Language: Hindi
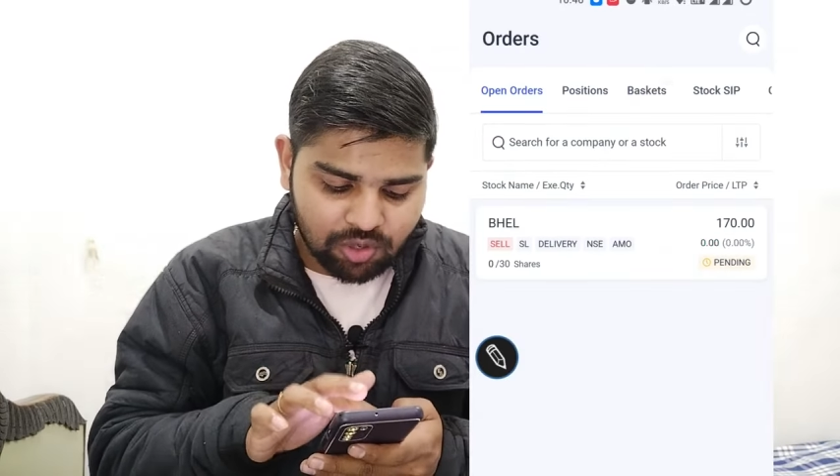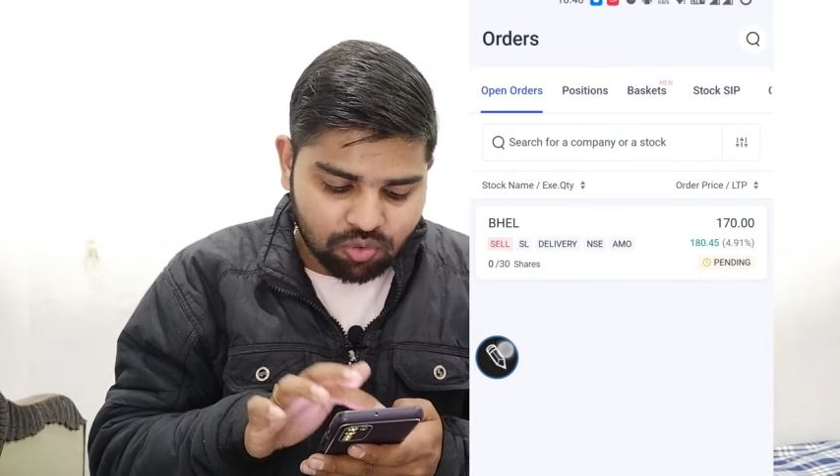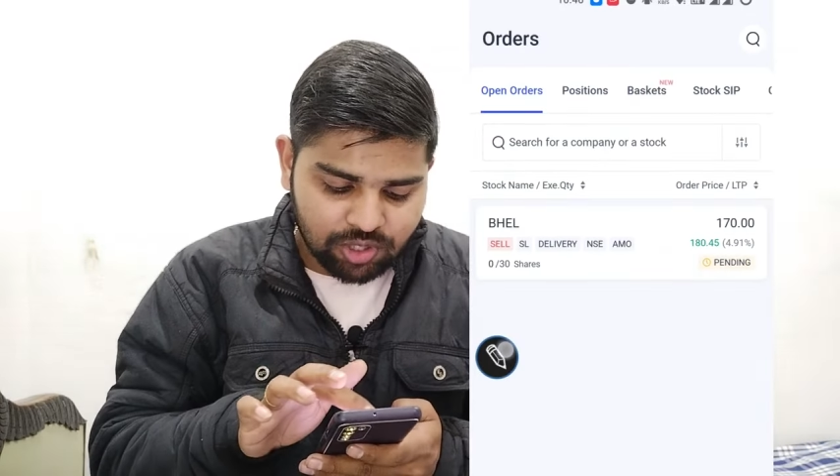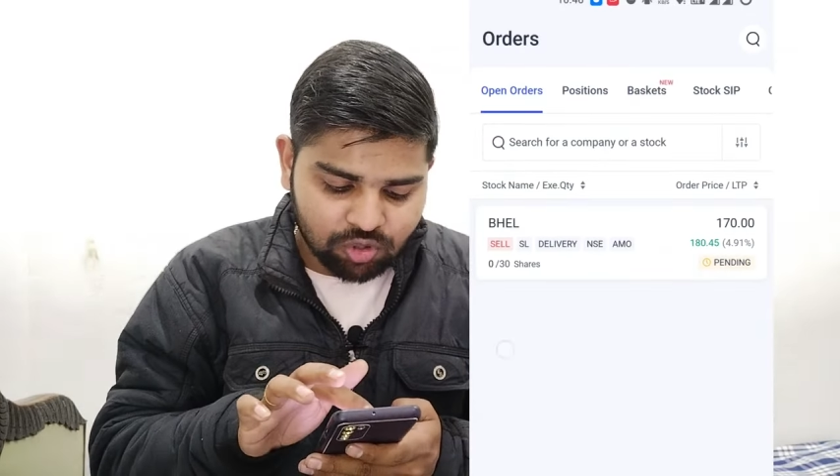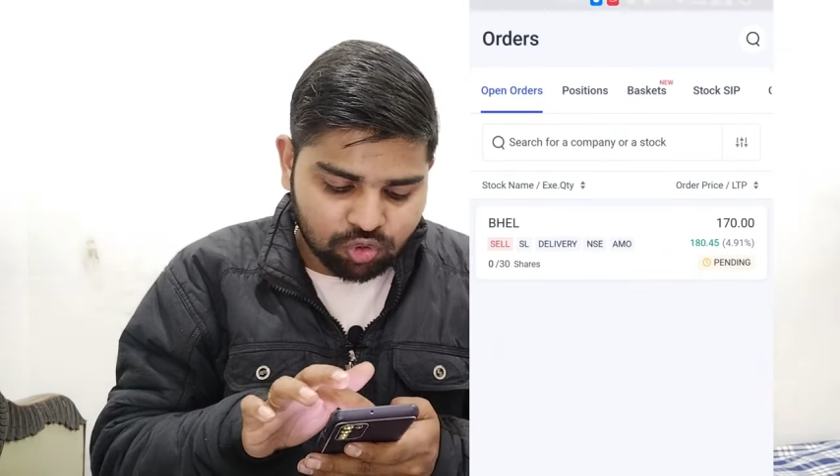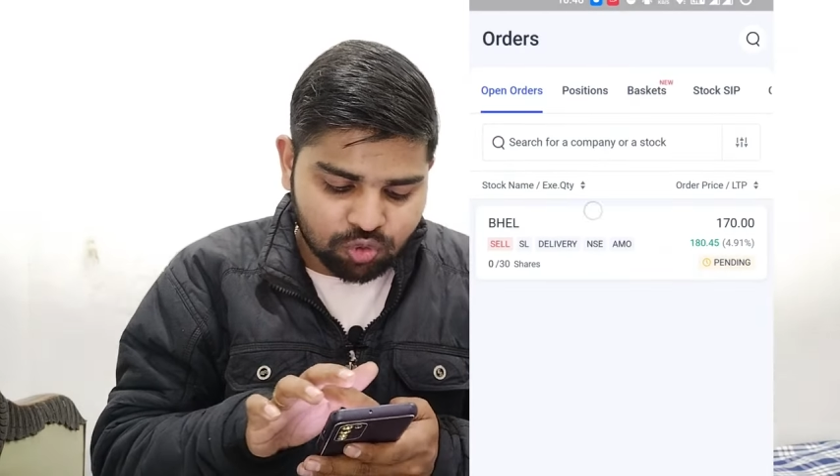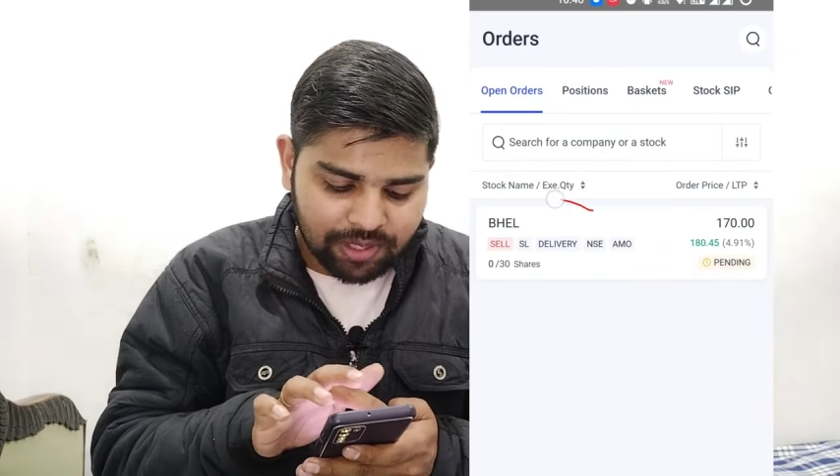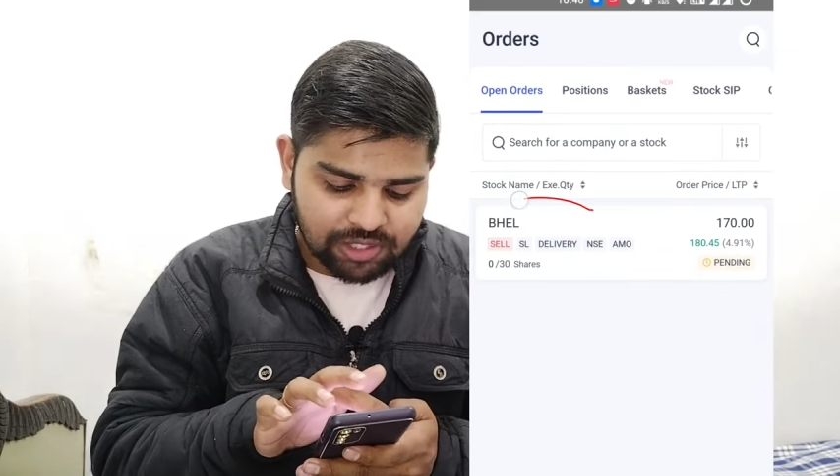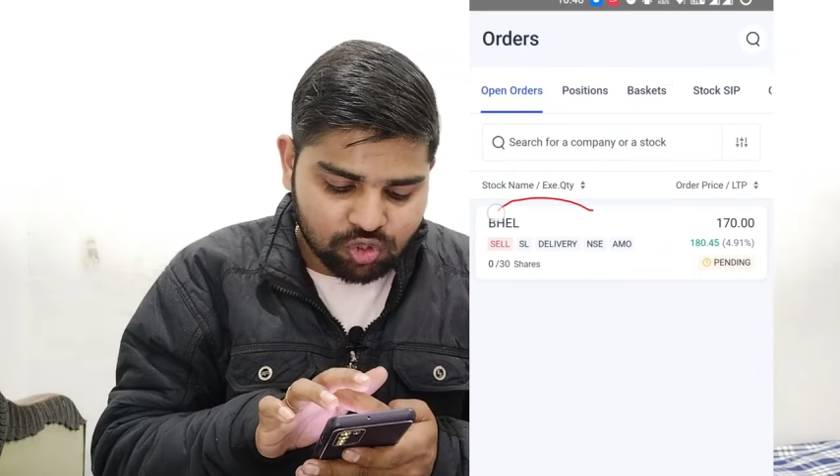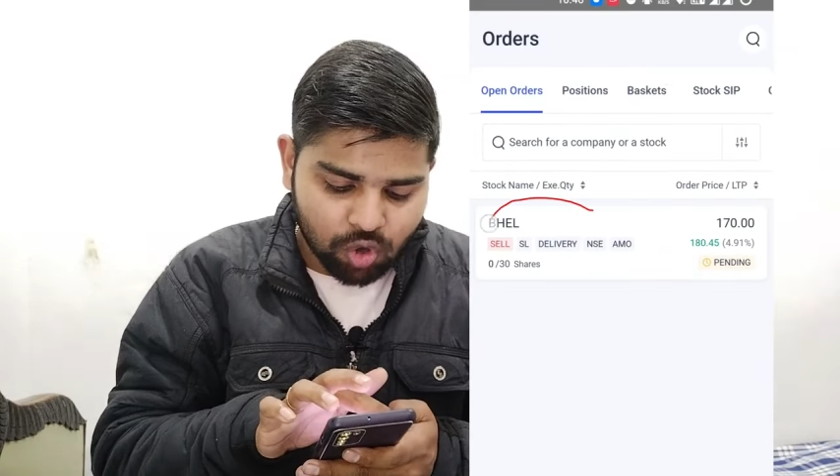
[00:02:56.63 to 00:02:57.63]
देखोगे तो जो
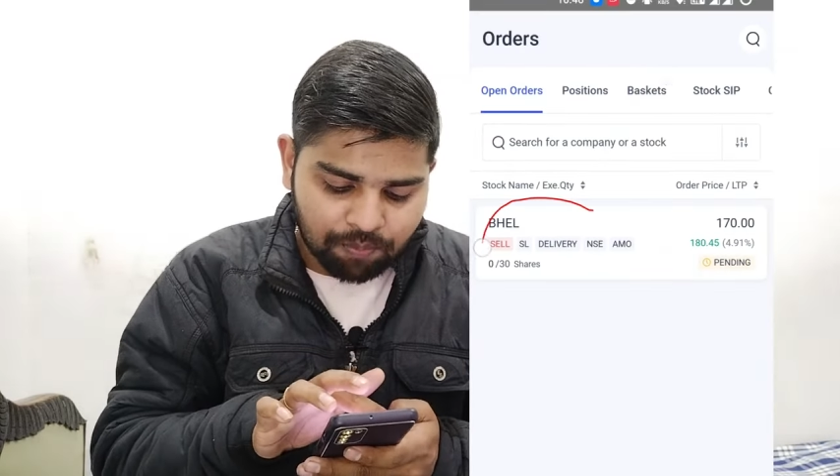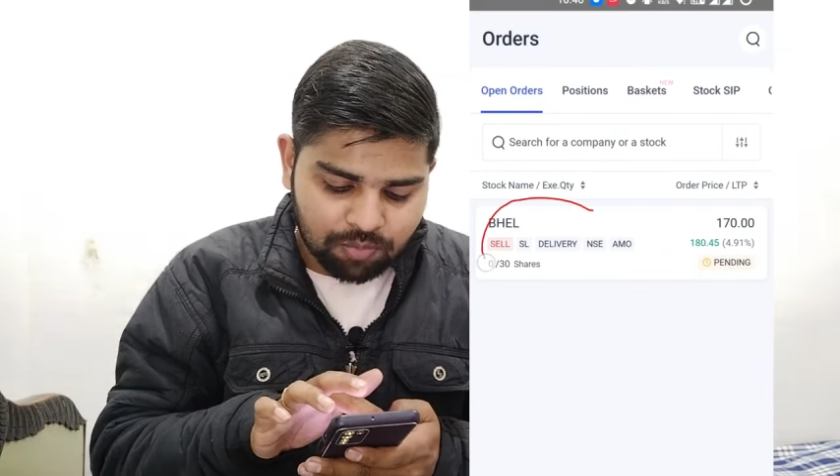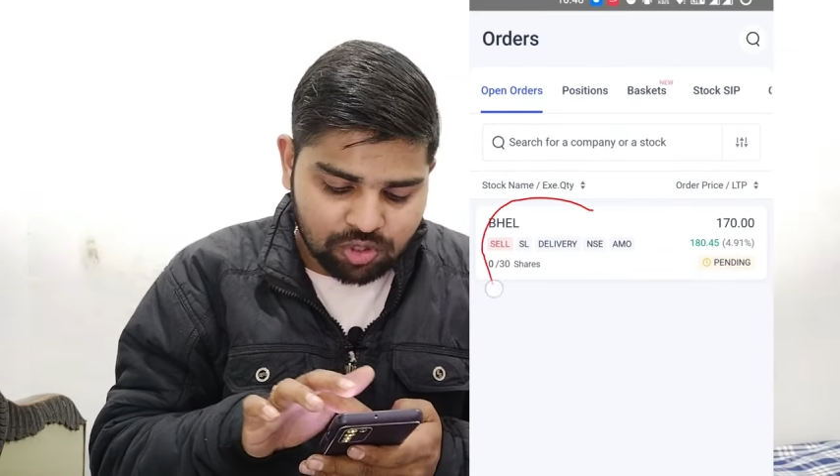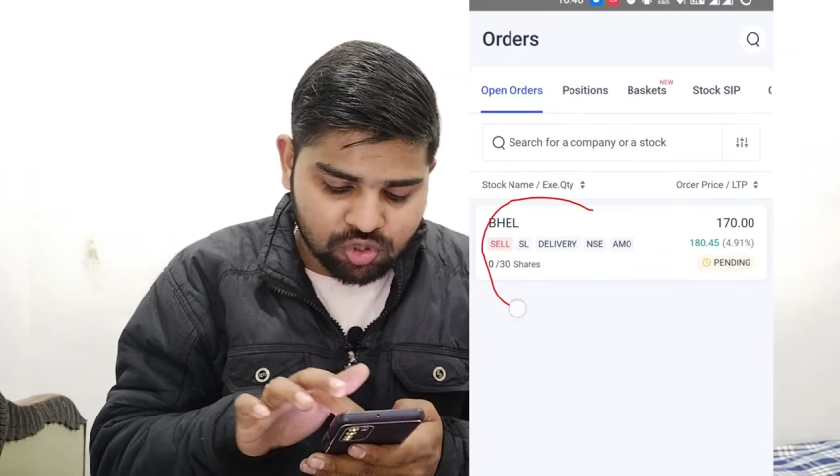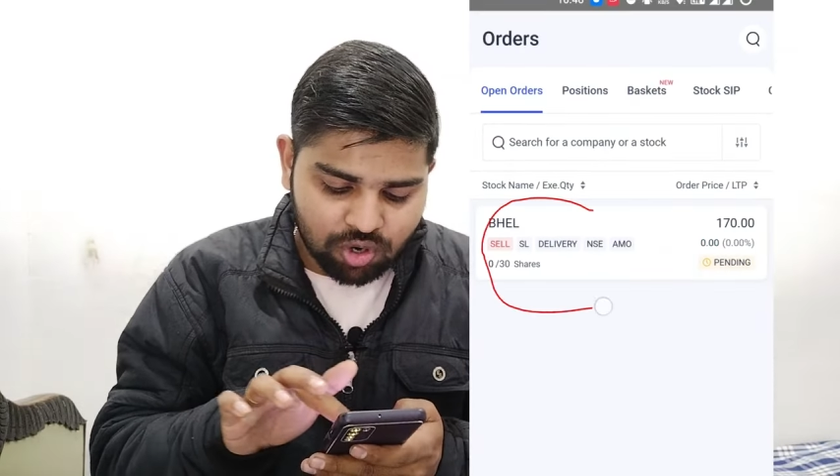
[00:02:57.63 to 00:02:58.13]
मेरा स्टॉप लॉस